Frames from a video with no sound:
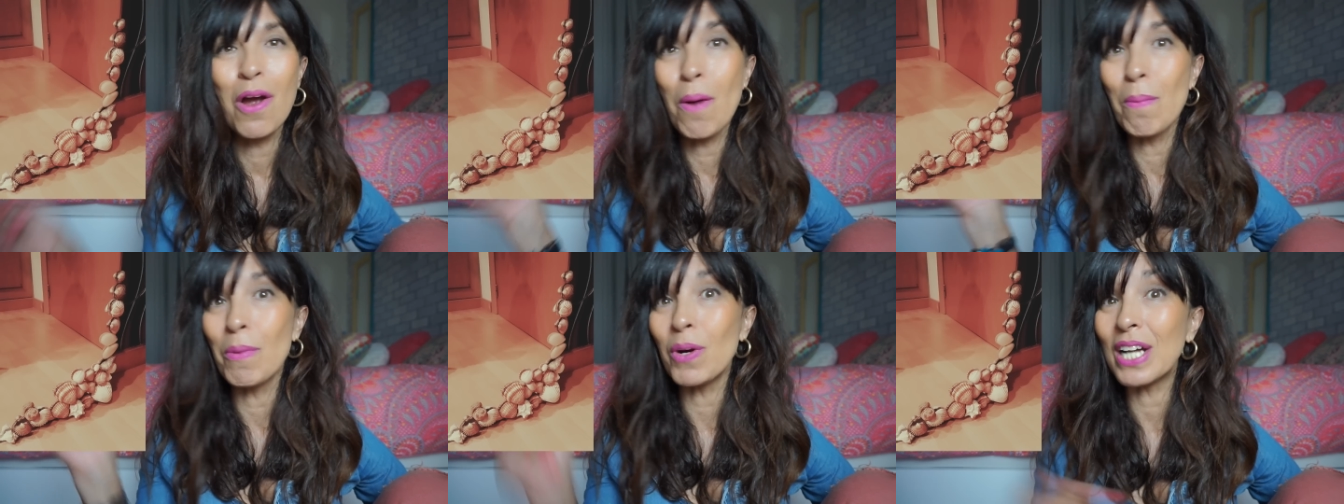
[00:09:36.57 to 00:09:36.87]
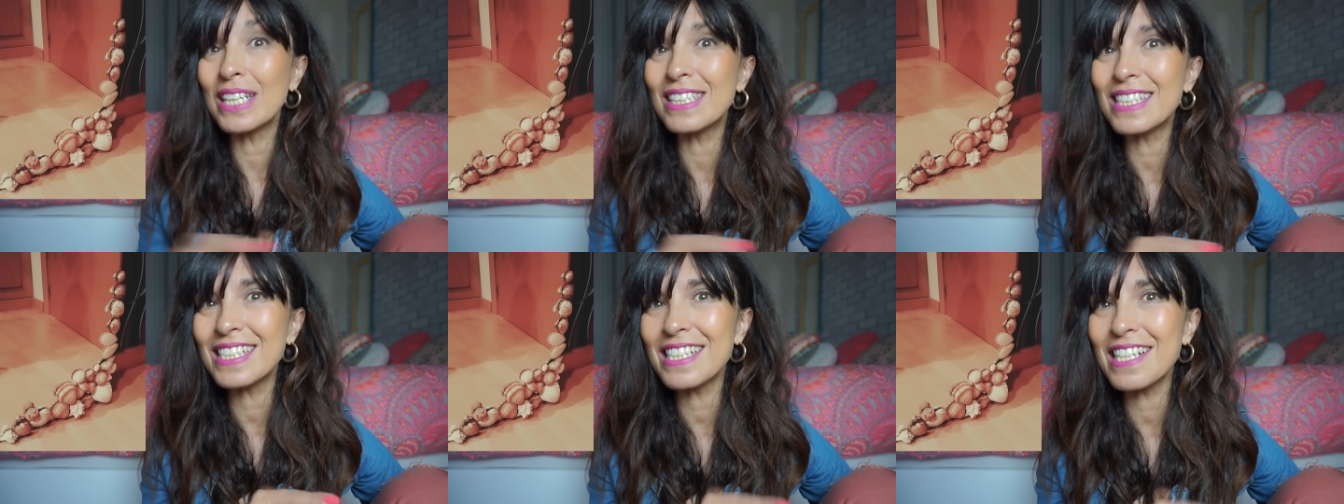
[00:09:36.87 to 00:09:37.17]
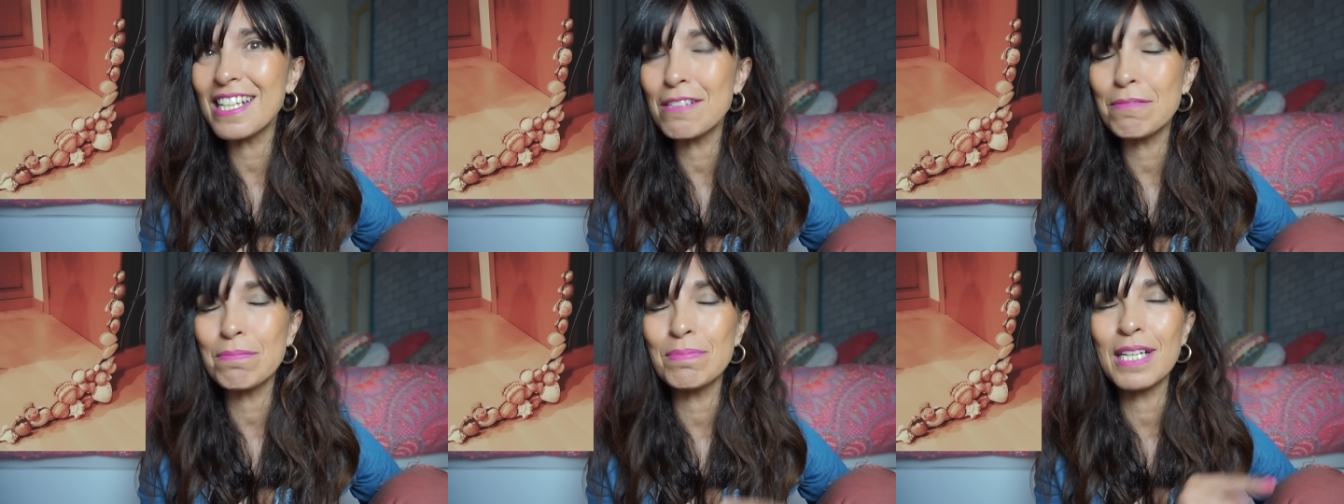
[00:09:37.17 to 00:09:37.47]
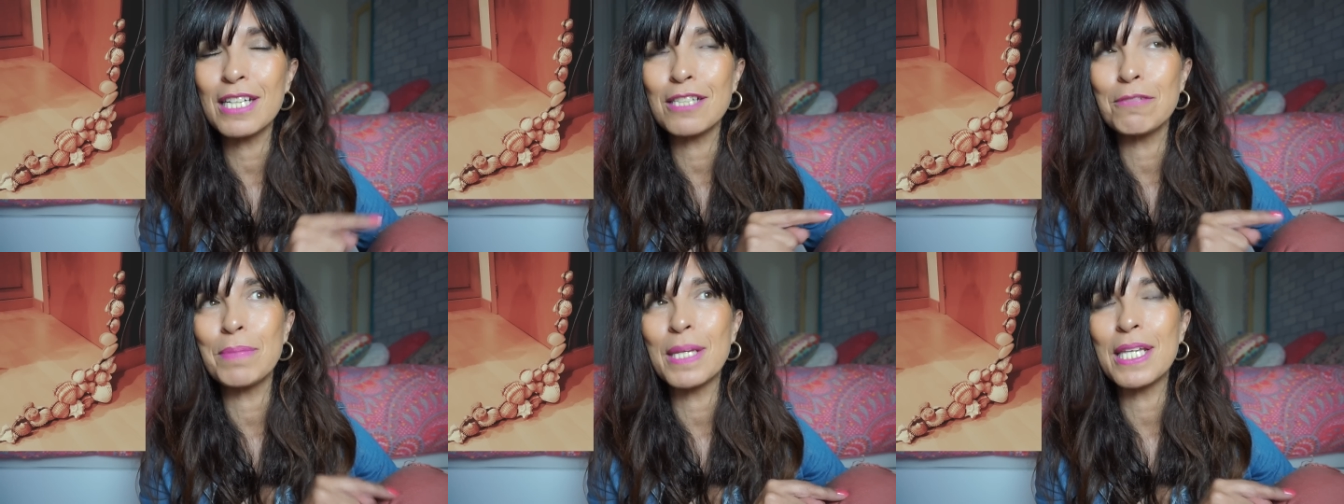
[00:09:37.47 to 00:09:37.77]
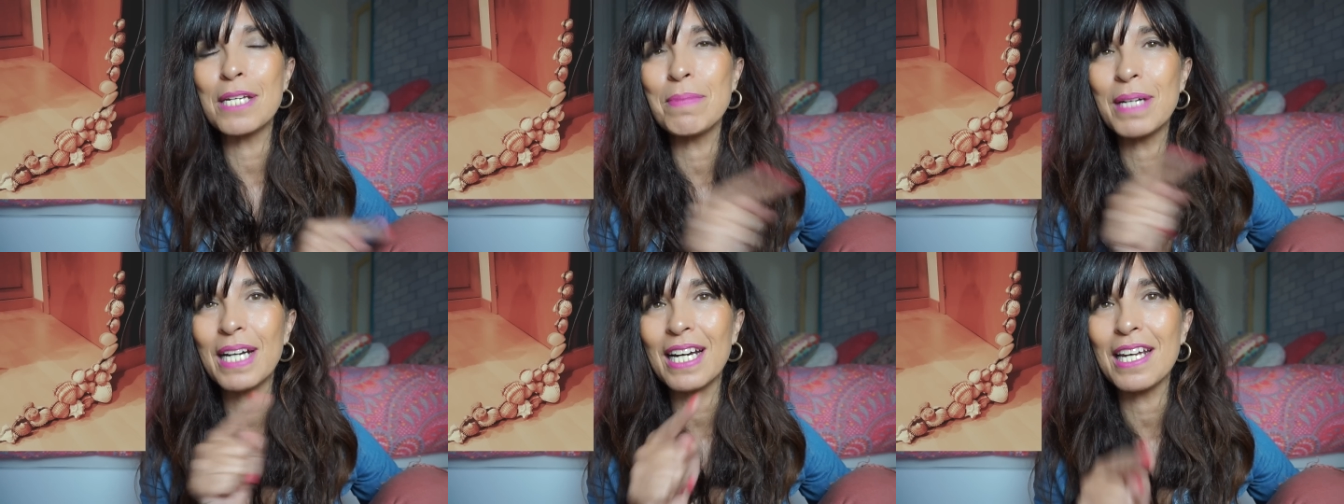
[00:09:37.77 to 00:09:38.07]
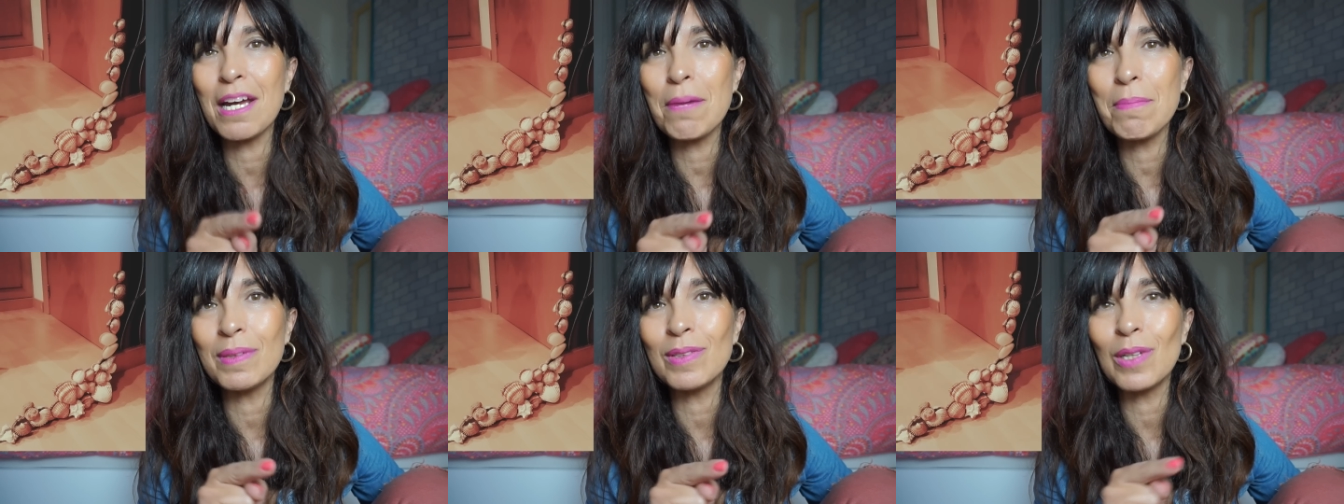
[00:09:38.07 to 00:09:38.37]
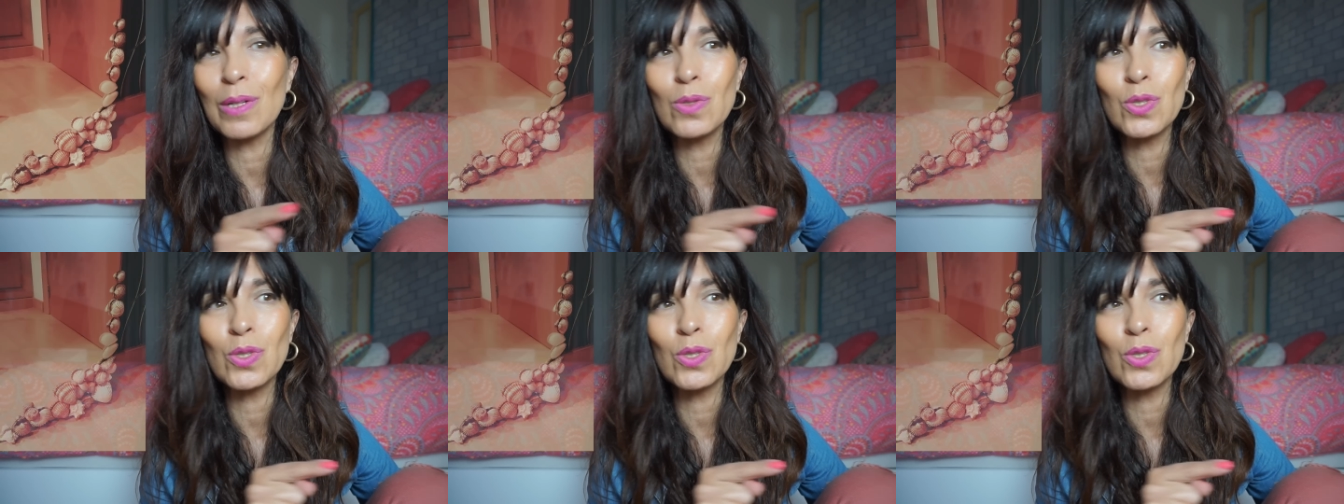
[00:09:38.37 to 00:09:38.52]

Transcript: Bueno, antes de despedirme quería mandar